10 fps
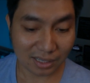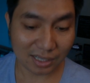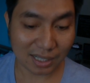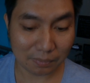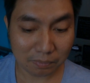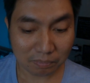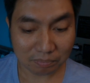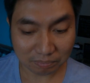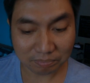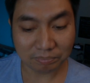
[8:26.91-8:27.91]
นะครับ
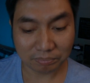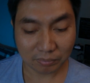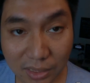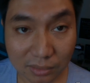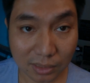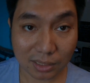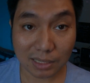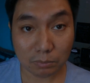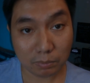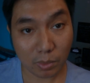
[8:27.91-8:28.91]
อืมแต่ก
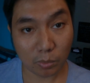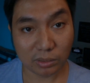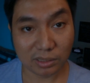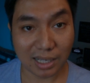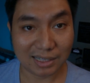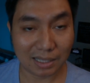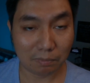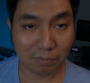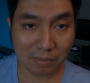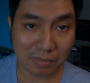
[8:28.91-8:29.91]
ลิ่นบนผิวคนอื่นอาจจะ
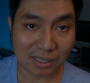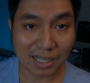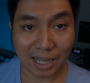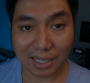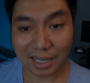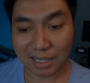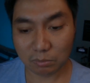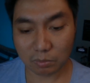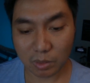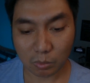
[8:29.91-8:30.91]
ไม่เหมือนกันนะกลิ่
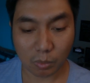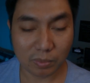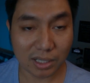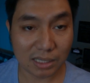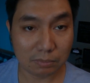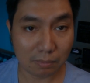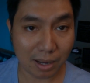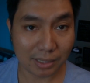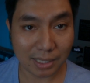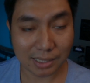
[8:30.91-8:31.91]
นบนผิวผมเนี่ยคือประ
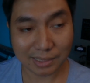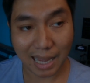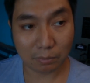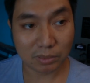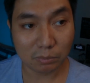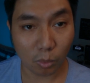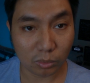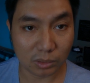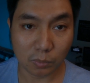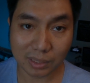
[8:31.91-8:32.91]
มาณเนี่ยสามชั่วโมง
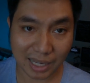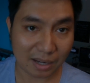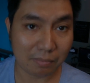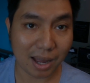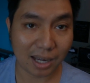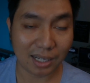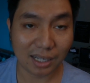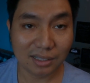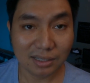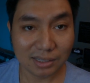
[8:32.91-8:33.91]
ถือว่าเก่งมากแล้
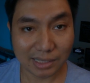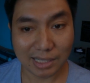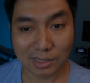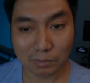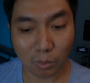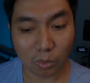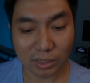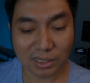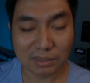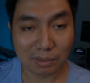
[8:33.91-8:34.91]
วสี่ชั่วโมง
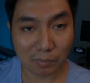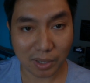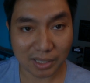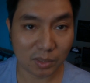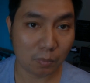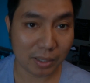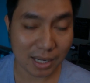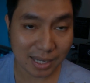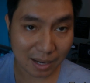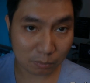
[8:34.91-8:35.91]
นี่คือแบบว่าต้องพ
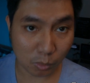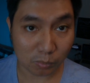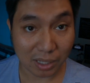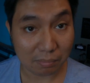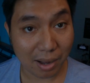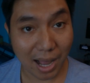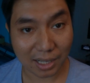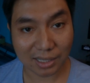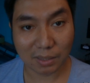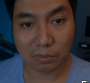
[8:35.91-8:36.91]
ยายามดมอย่างมาก
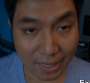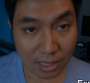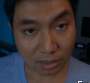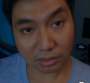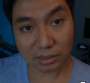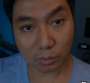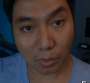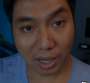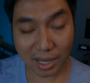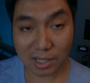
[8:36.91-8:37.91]
นะครับก็ถือ
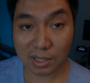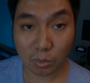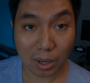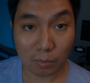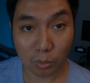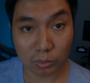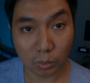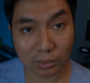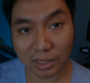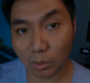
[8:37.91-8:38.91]
ว่าให้เรื่องความคง
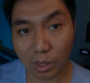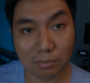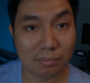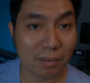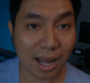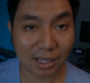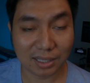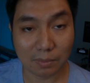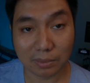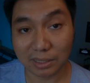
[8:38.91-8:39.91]
ทนน้อยมากๆ
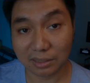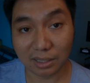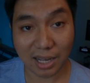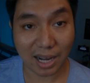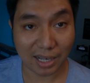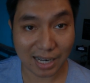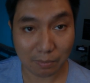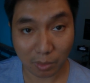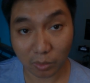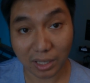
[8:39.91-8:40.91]
นะครับกลิ่นก็เลยหักคะแน
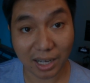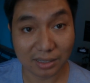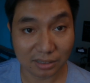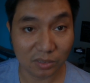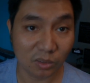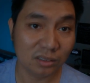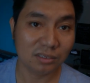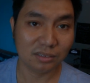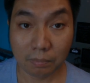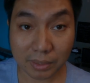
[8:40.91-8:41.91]
นไปค่อนข้างเยอะเนาะ
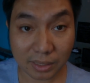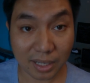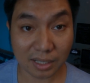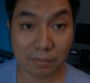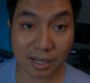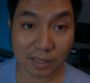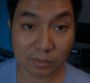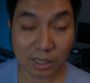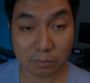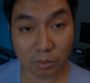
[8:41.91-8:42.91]
เป็นอย่างไรกันบ้างครับ
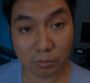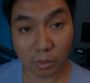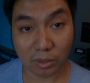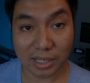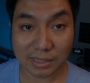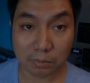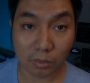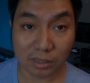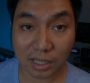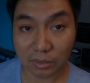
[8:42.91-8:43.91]
สำหรับมงบลง
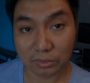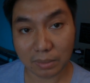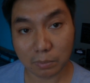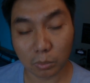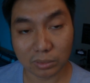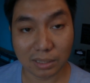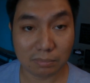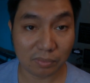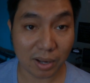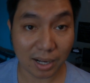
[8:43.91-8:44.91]
Explorer Ultra Blue ที่
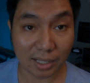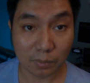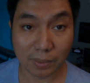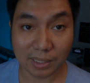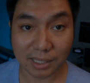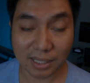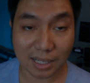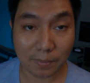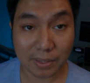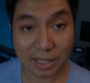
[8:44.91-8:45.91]
นำมาฝากกันในวันนี้
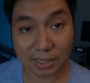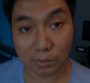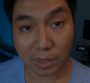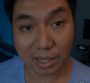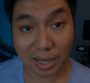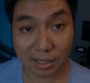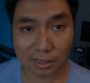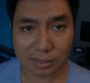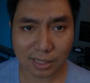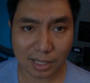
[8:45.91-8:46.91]
นะครับคิดเห็นอย่างไรใคร
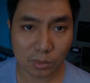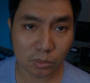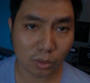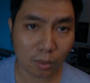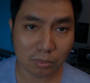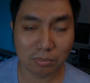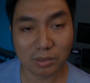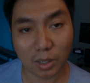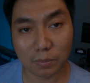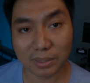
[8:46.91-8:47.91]
เคยใช้อยู่ชอบหรือไม่
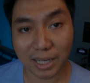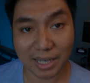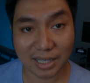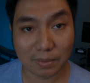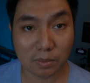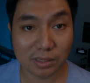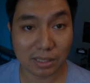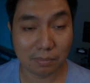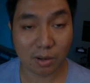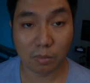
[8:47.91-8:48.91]
ชอบยังไงนะครับก็
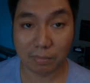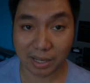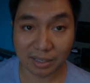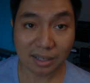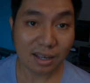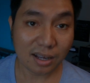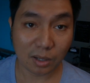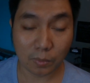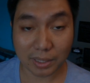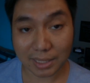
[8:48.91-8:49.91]
สามารถคอมเมนต์
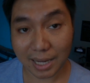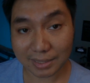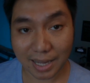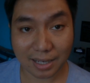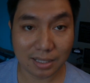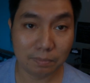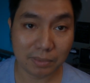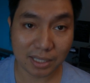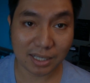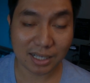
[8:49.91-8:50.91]
กดไว้ใต้ใต้คลิป
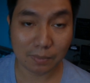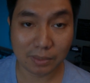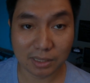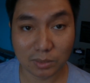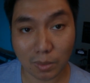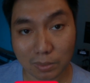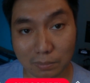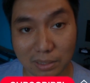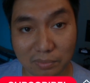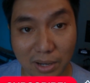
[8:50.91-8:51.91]
นี้นะครับแล้วถ้าชอบคลิ
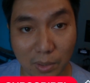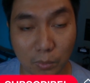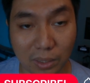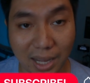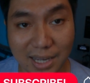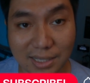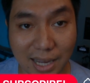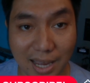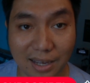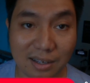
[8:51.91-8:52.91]
ปนี้ฝากกดไลค์แช
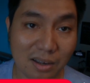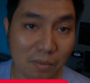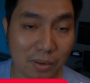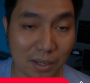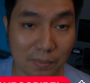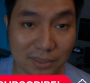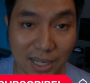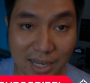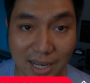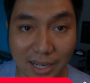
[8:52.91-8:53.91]
ร์เป็นกำลังใจ
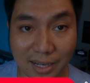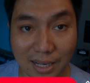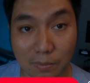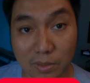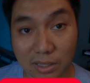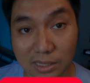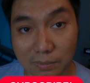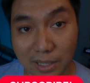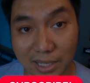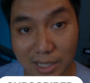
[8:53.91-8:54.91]
ให้กันนะครับแล้วอย่าลื
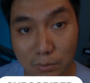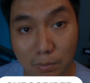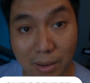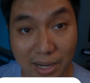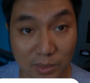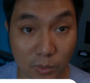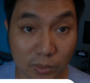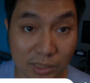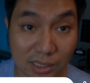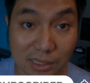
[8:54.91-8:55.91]
มใครที่เข้ามาใหม่ในช่อง
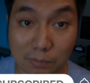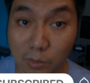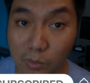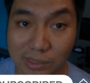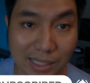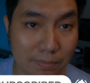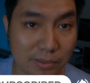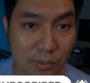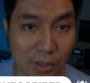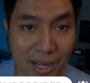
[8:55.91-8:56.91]
นี้อย่าลืมกด
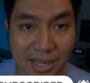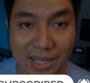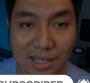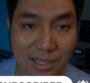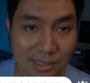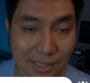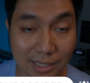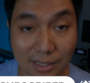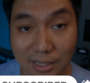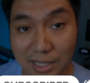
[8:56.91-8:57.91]
Subscribe
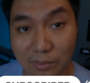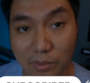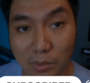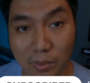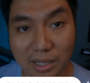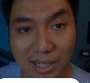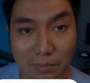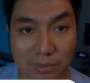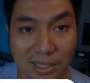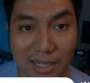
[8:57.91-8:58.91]
สั่นกระดิ่งไว้ด้วยนะครั
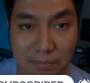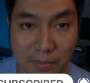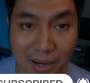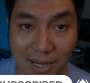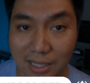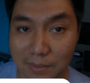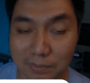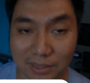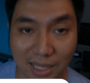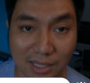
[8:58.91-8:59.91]
บจะได้ไม่พลาดคลิป
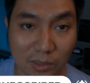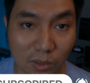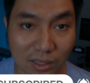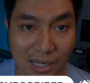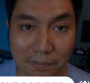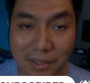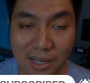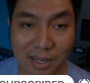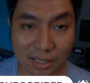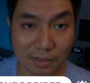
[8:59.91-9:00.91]
จากทางช่องครับ
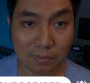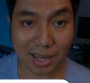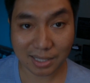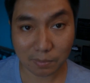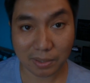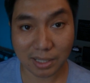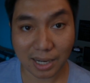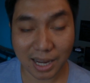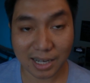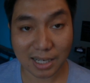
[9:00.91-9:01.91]
คลิปหน้าจะเป็นอะ
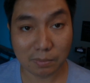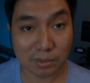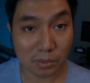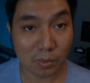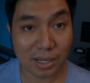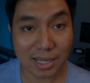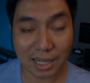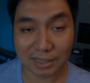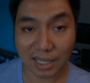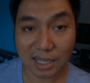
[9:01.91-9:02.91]
ไรนะครับหรือว่าอ
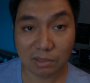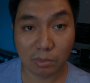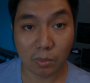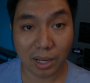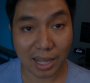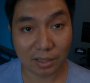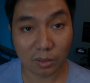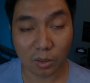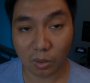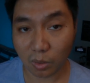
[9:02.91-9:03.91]
ยากจะให้รีวิวอะไรก็
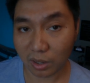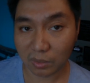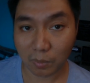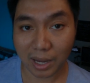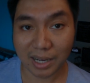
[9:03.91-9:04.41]
ขอขอกันไว้